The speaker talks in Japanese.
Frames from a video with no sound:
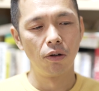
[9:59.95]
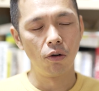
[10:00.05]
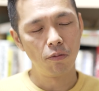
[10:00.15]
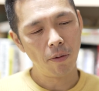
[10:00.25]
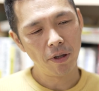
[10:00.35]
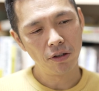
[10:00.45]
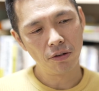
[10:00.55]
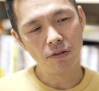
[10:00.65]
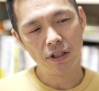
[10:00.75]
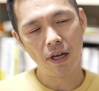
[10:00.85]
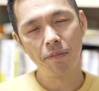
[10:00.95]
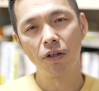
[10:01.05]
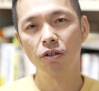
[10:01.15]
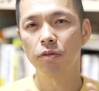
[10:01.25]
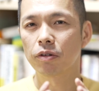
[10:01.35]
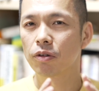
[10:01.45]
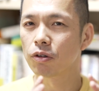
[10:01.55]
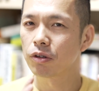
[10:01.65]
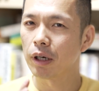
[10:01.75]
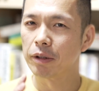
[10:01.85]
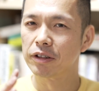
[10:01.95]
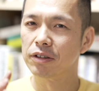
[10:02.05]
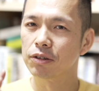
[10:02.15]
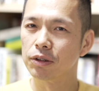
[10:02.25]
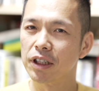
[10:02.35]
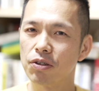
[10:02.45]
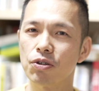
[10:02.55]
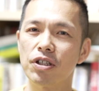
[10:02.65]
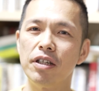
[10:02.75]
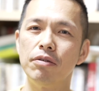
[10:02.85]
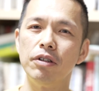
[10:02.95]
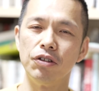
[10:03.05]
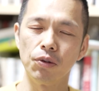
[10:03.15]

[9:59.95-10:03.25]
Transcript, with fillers: このままいくと2300億ぐらいまでずっと成長していくで